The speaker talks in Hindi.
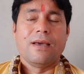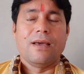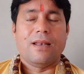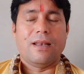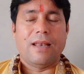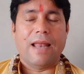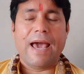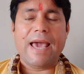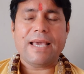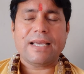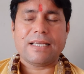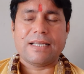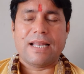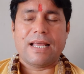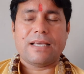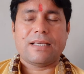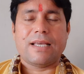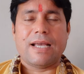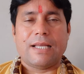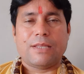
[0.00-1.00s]
लाइक
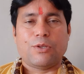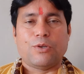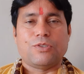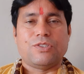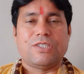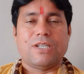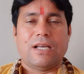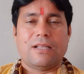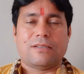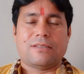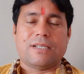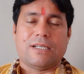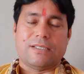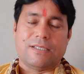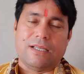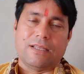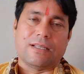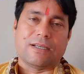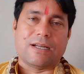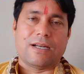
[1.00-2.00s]
नहीं किया तो जल्द से
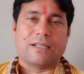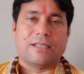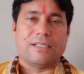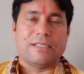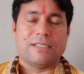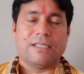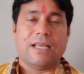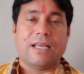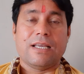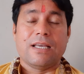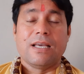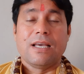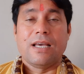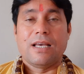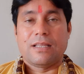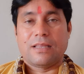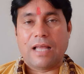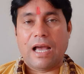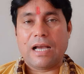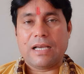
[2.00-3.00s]
जल्द कर दीजिए
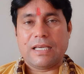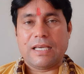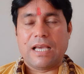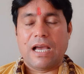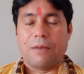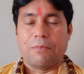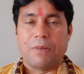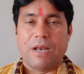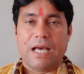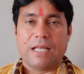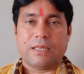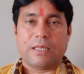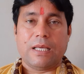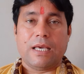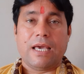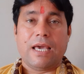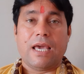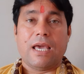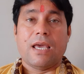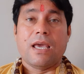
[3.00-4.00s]
ताकि हम लाते
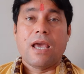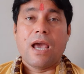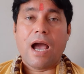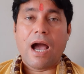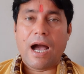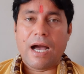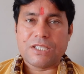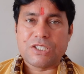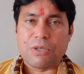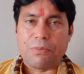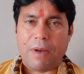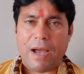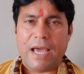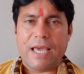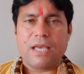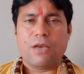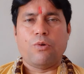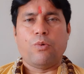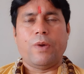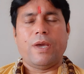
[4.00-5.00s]
हैं
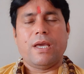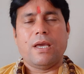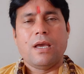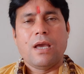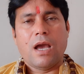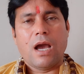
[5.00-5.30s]
आजमाए हुए